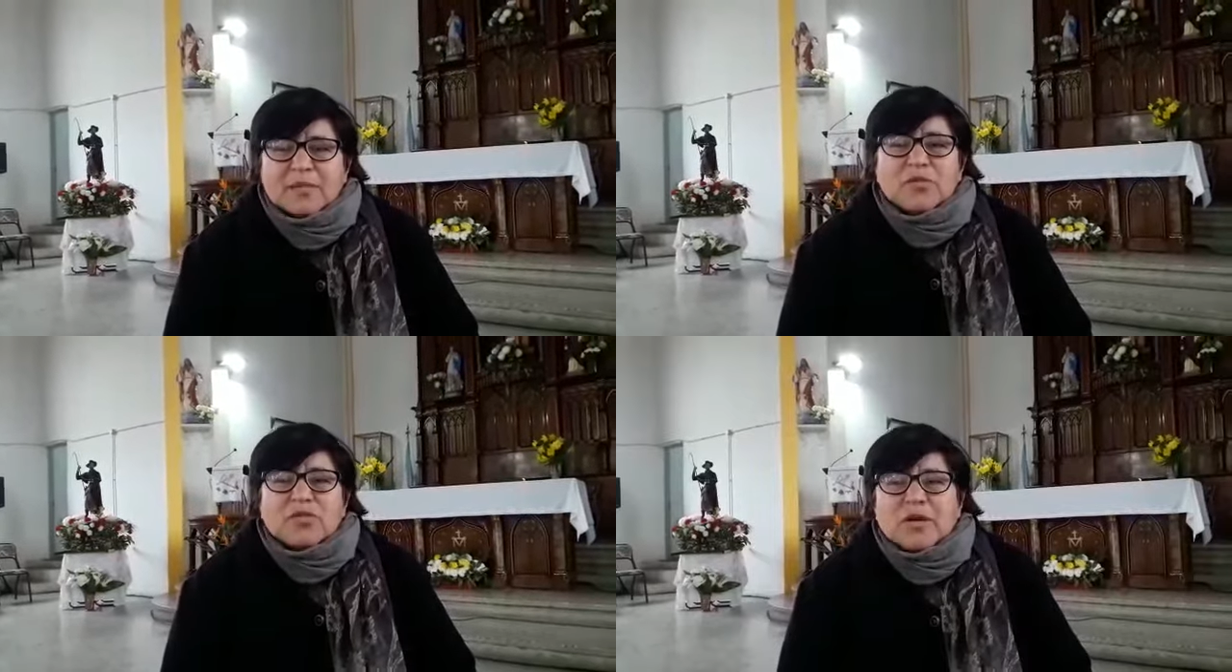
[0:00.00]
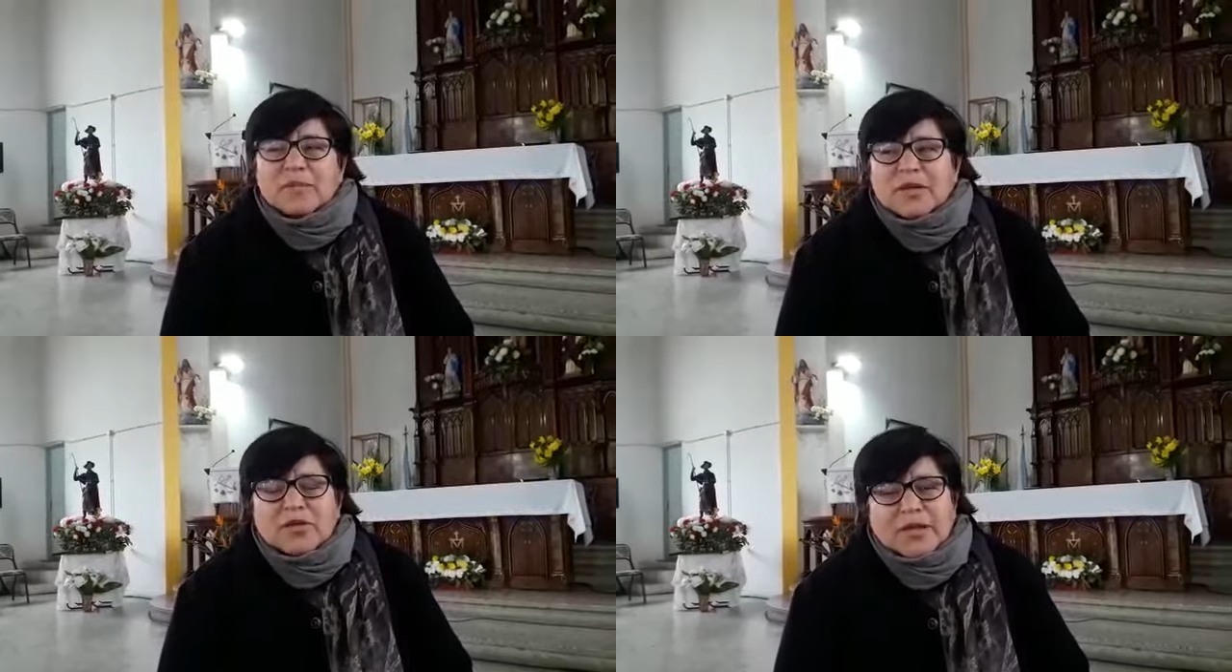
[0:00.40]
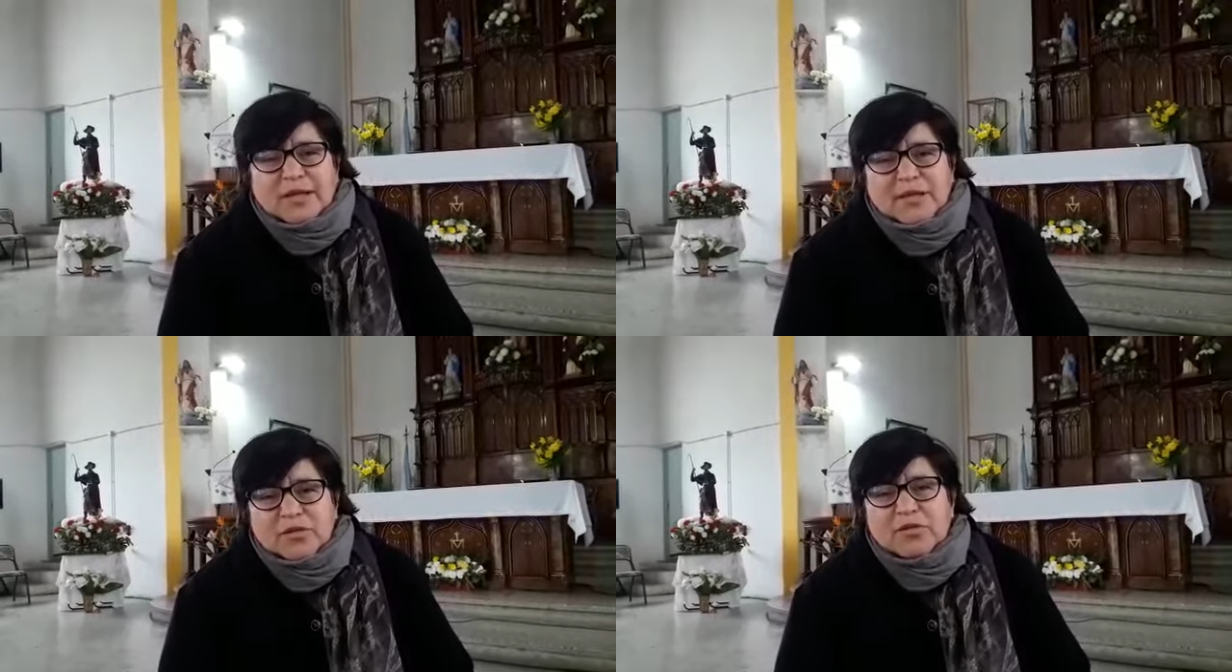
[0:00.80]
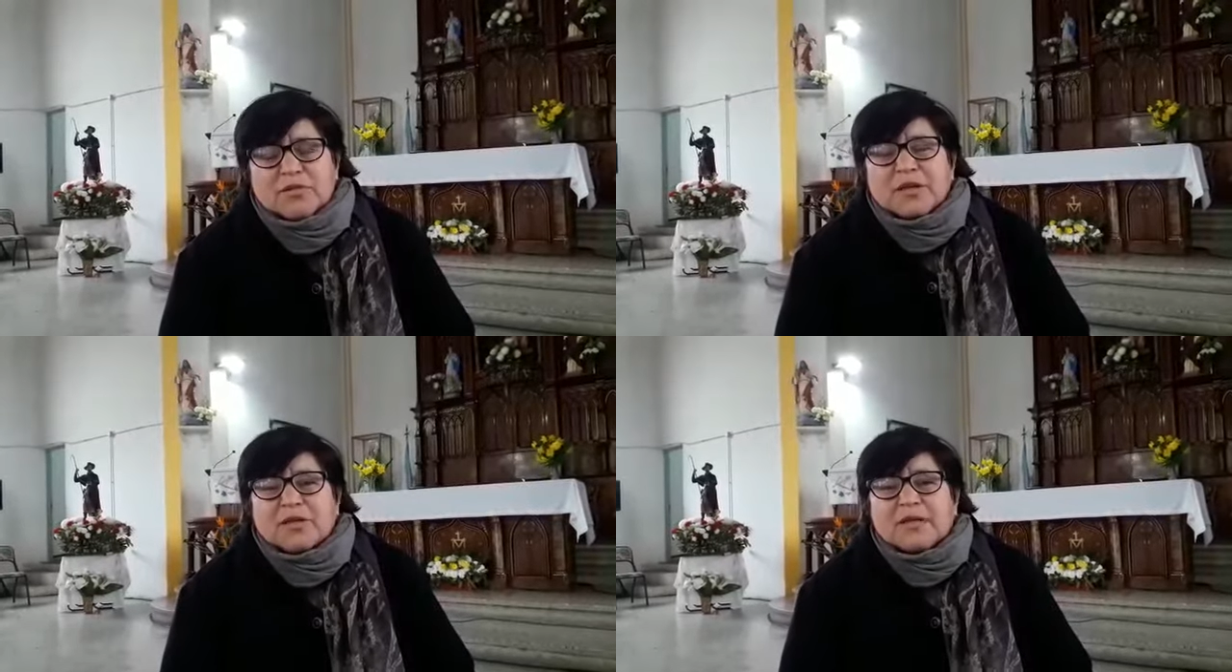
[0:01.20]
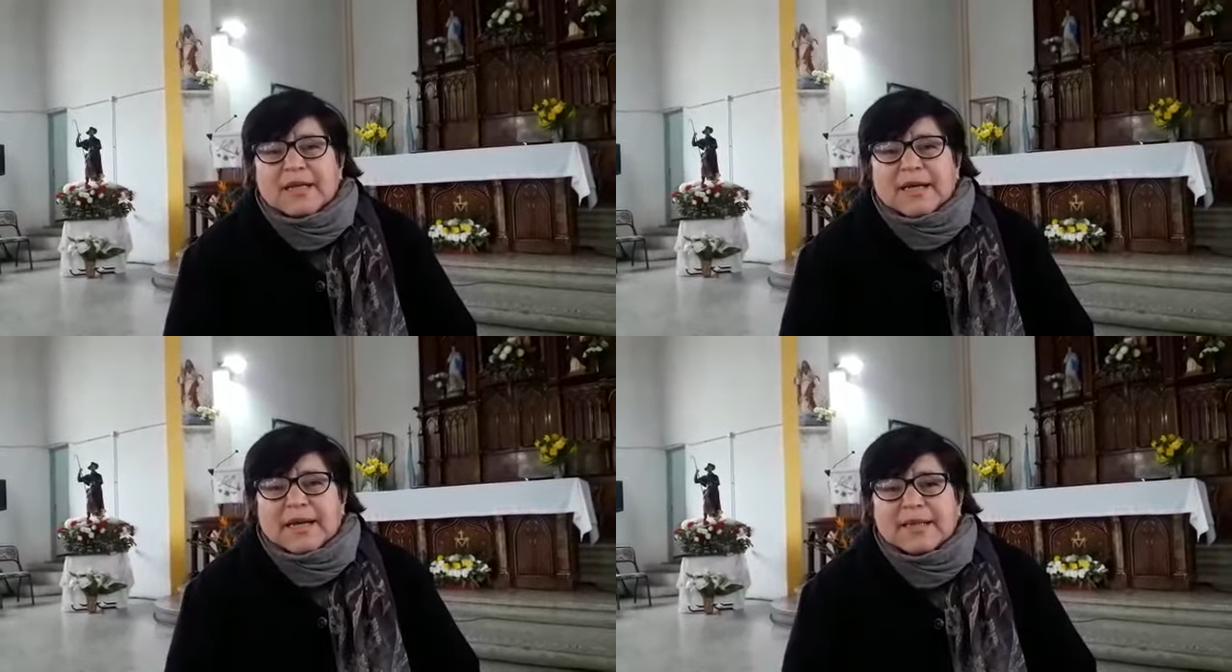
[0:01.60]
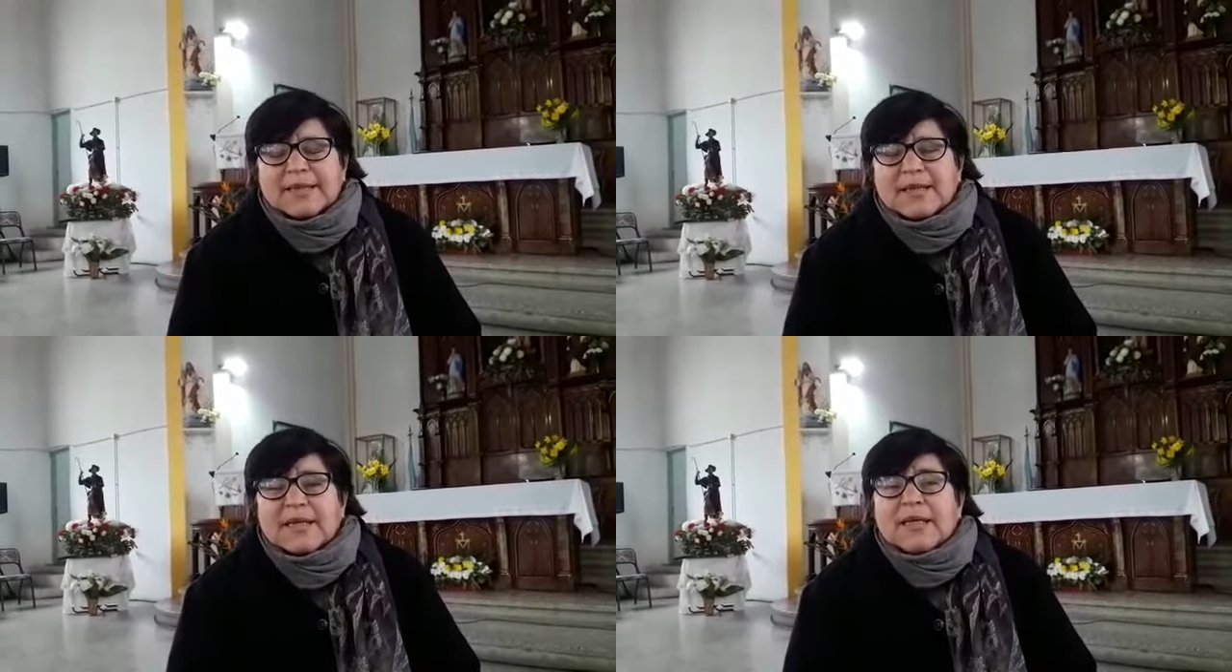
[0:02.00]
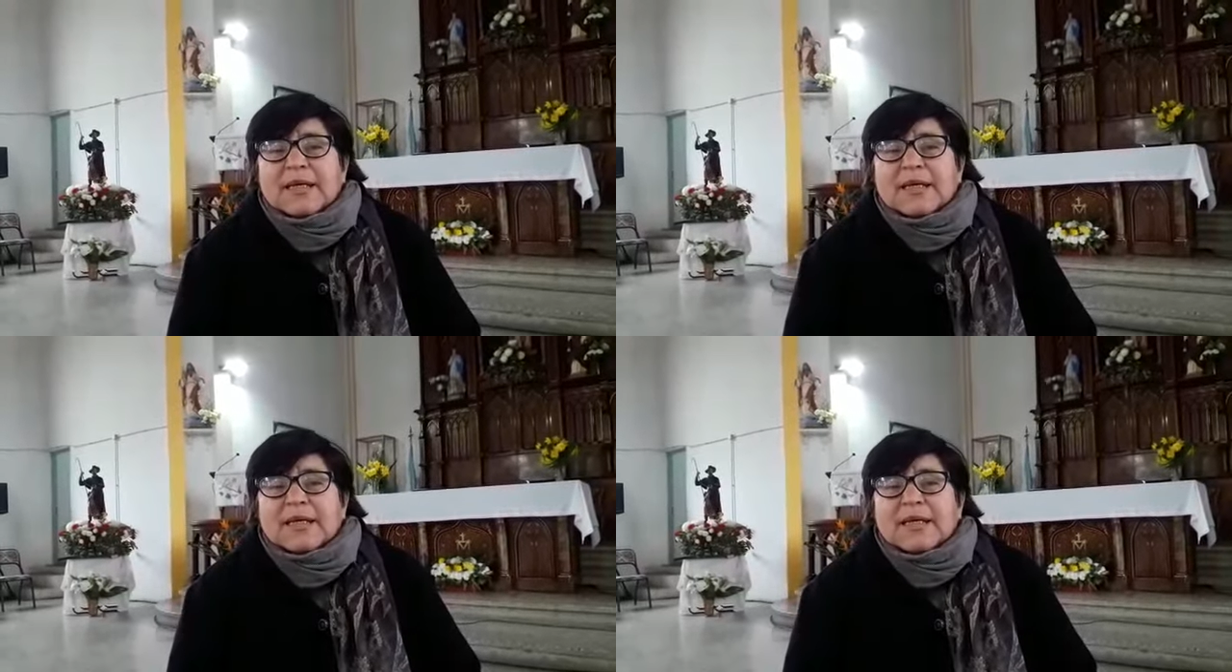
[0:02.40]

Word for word: que muchos amigos de Jesús sufrieron de la cárcel.